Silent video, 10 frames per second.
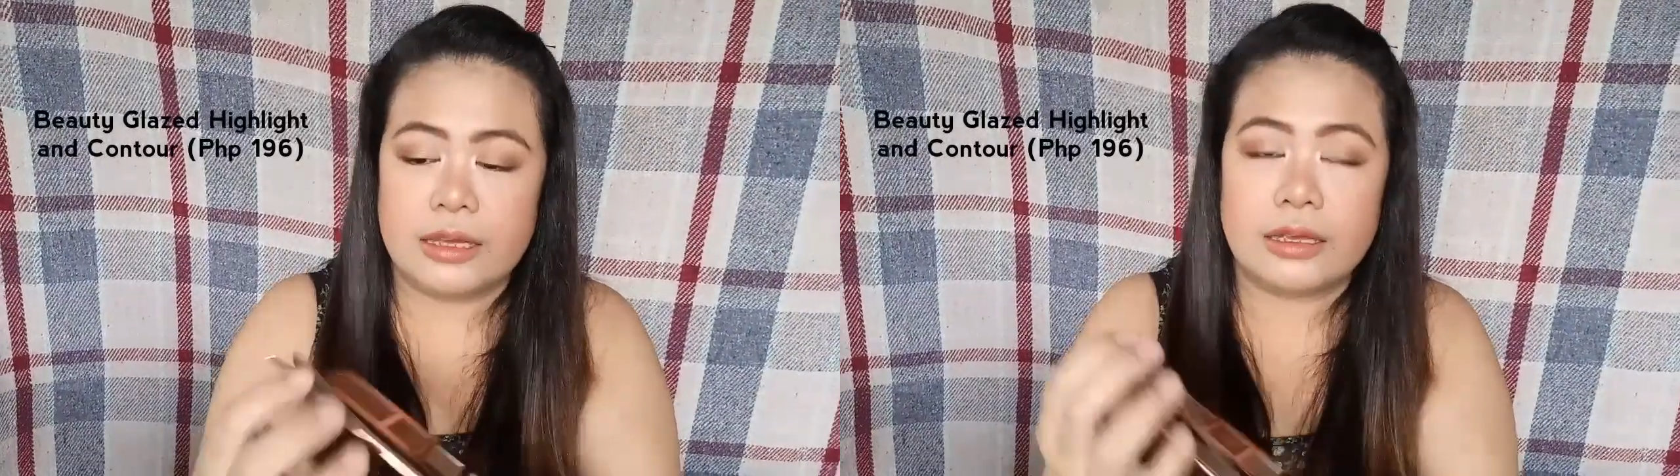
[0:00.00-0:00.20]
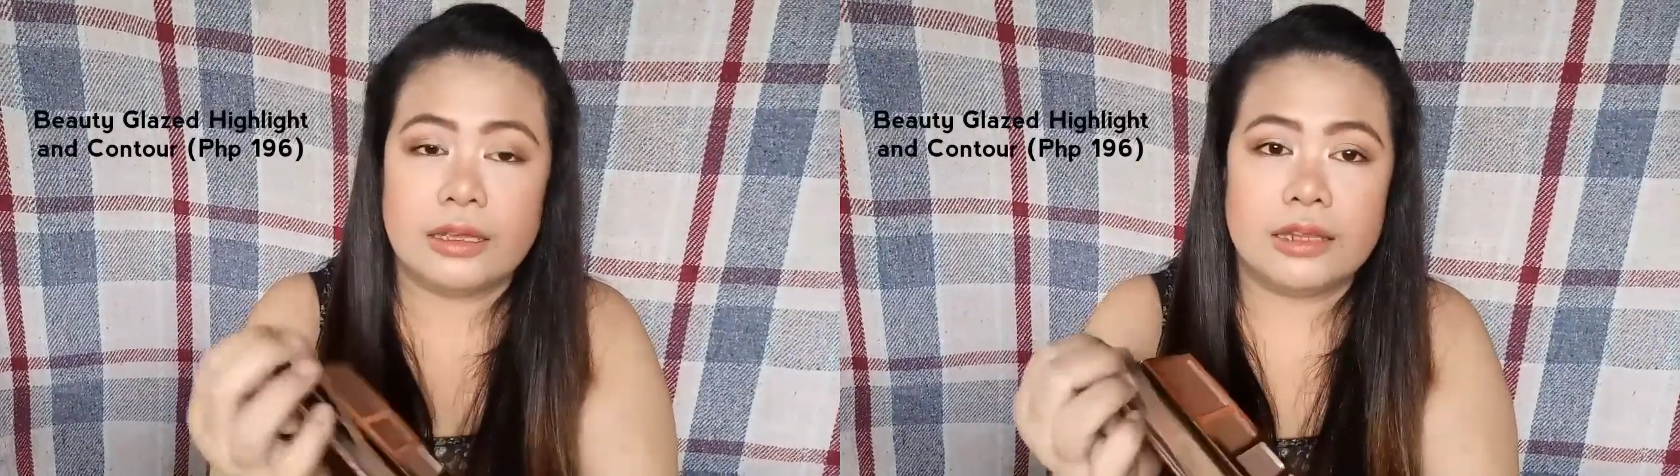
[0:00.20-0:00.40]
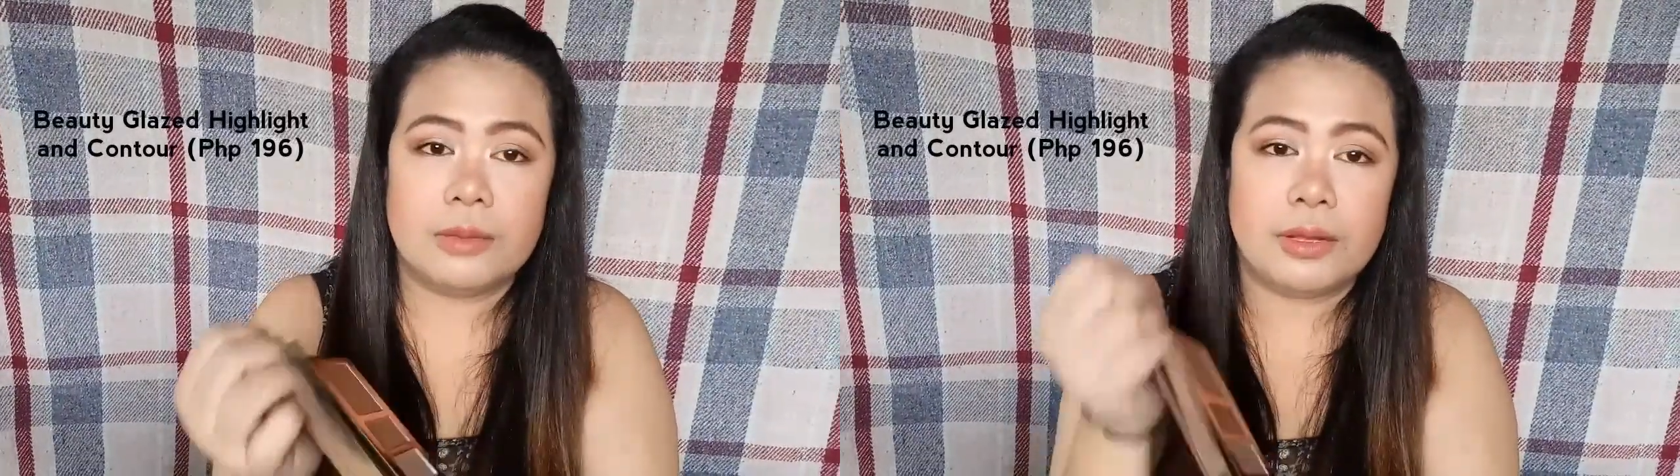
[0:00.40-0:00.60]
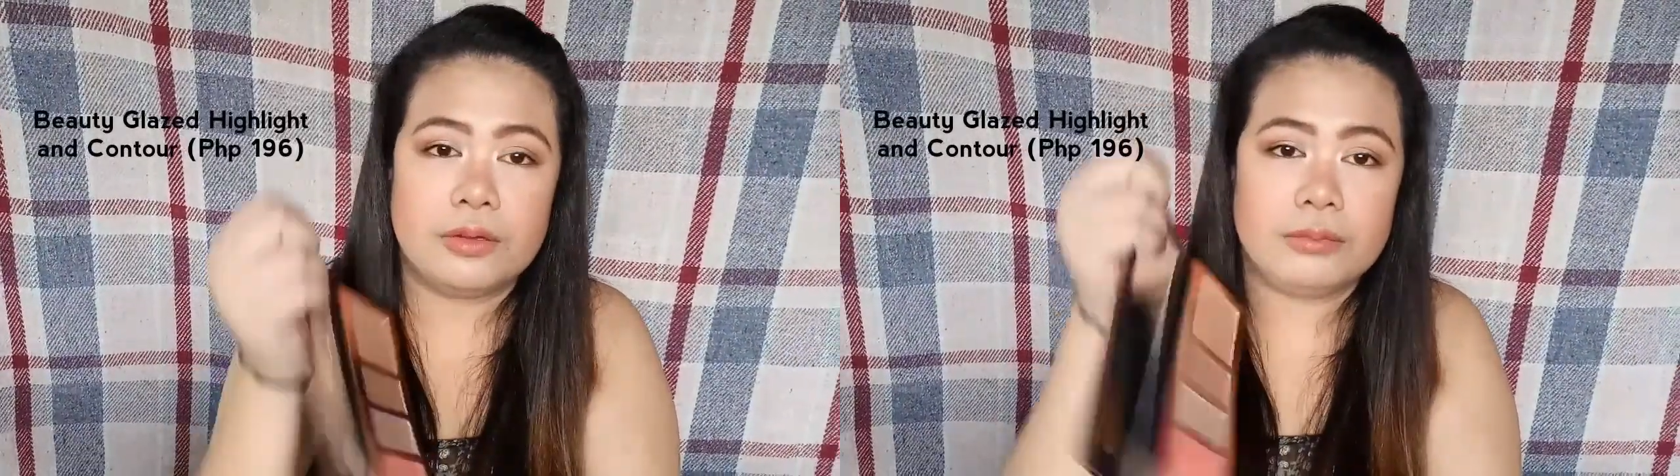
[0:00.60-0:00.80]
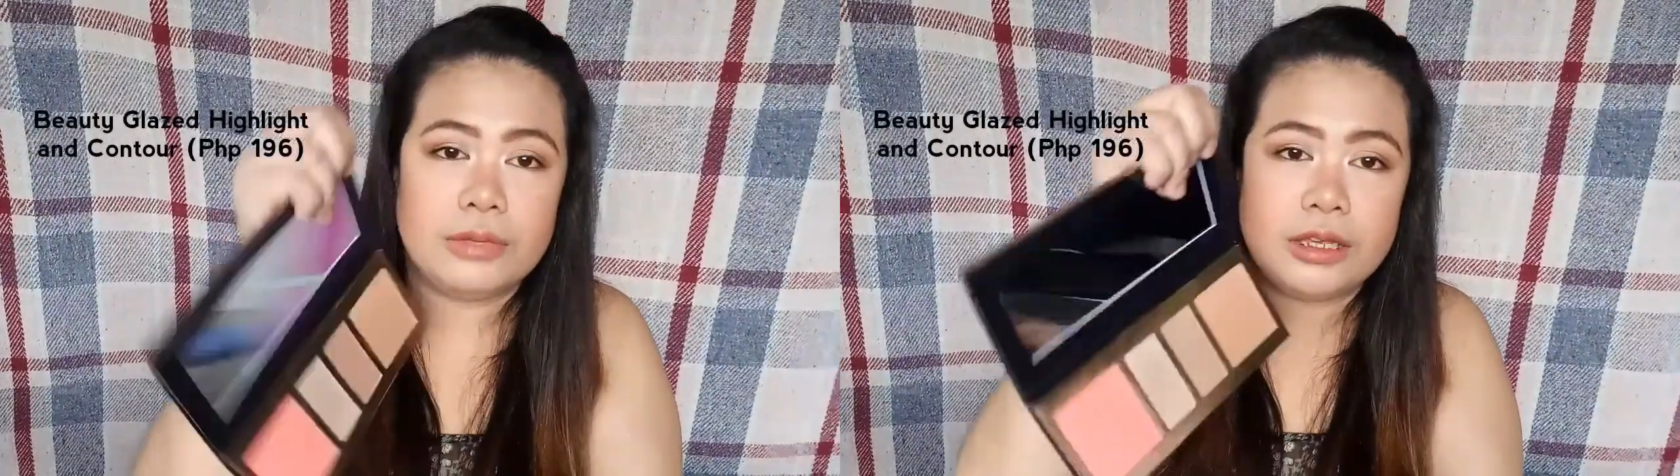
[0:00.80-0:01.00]
Tapos, ang
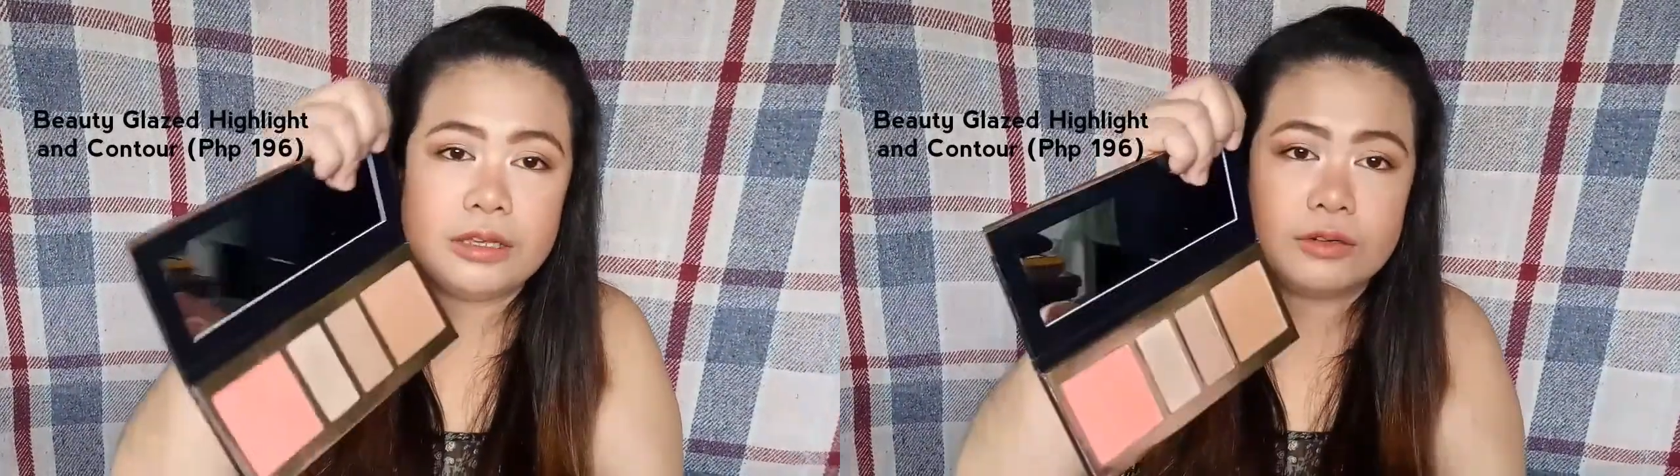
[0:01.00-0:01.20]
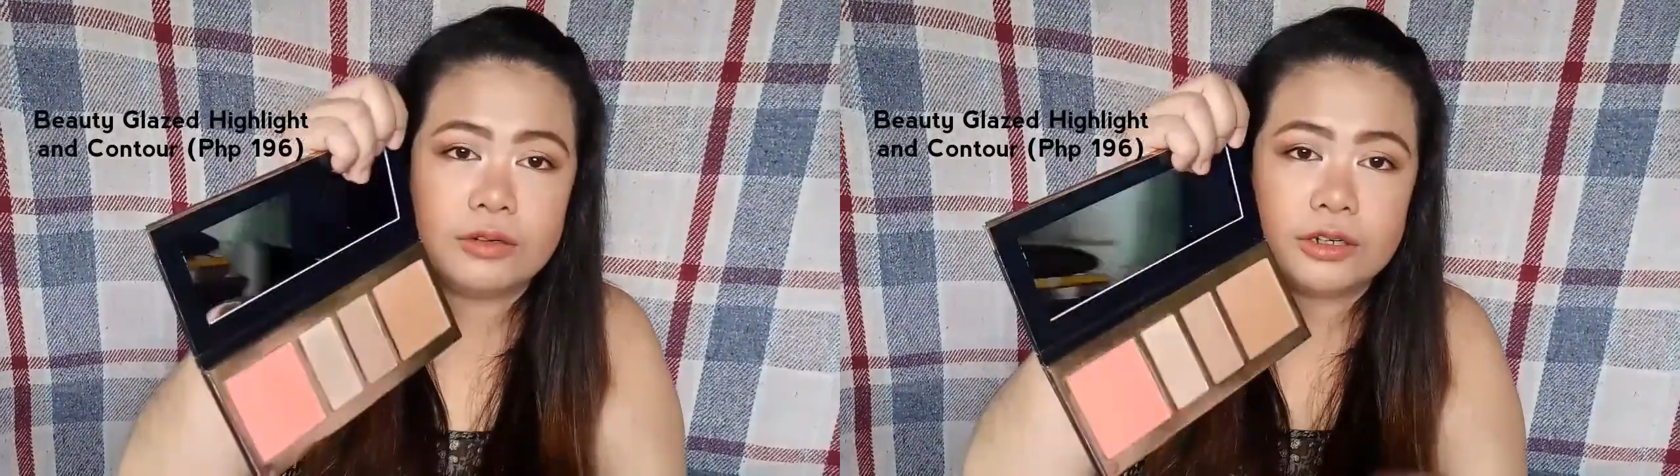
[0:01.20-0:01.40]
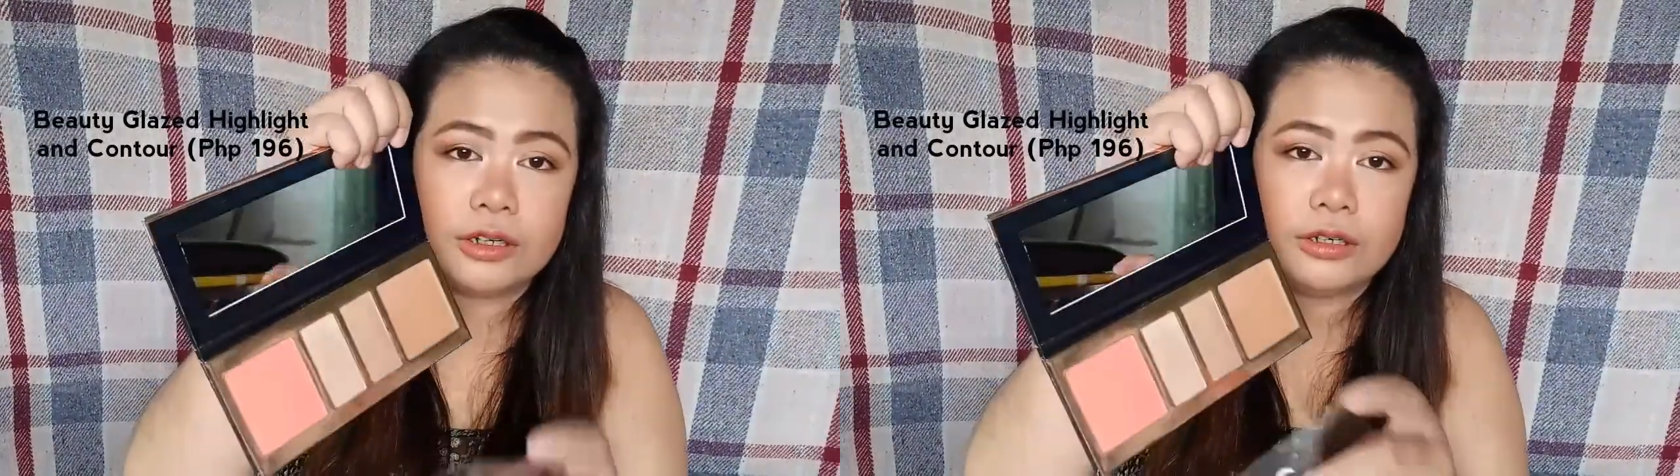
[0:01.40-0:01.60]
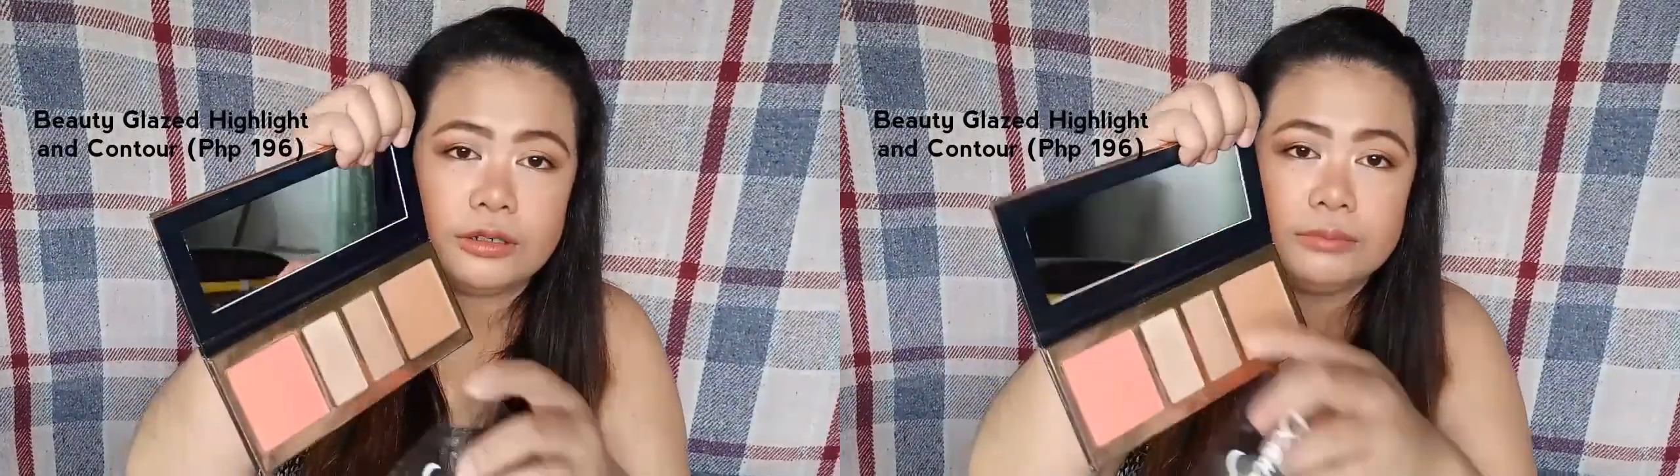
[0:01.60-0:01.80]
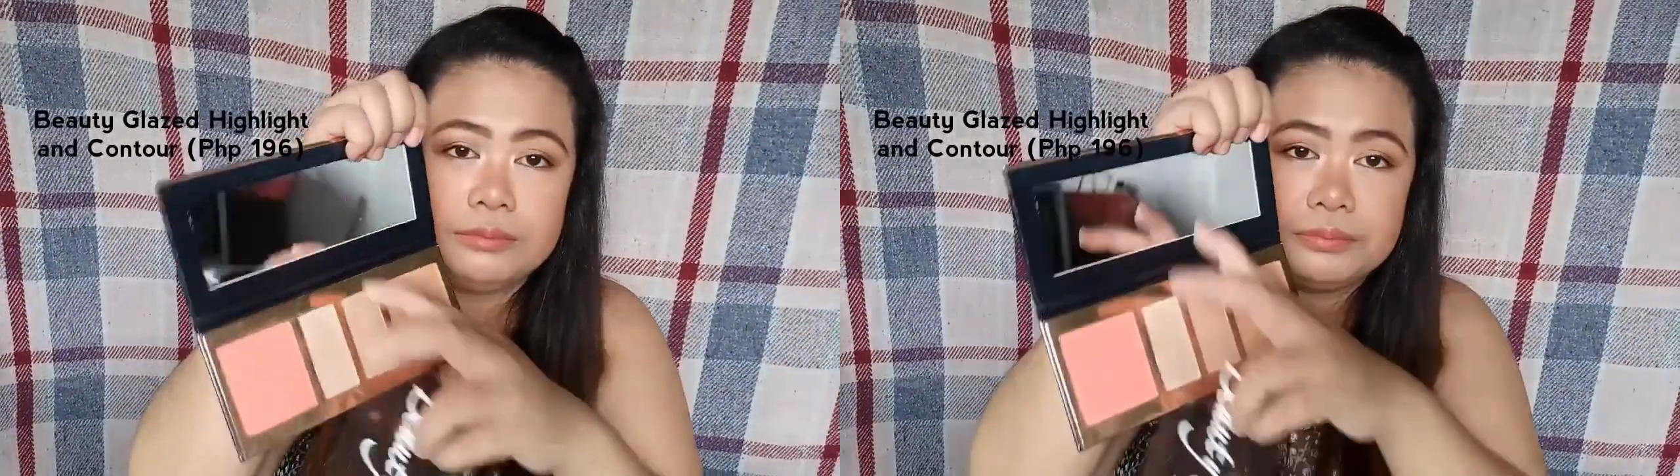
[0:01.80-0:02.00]
ganda pa ng mirror.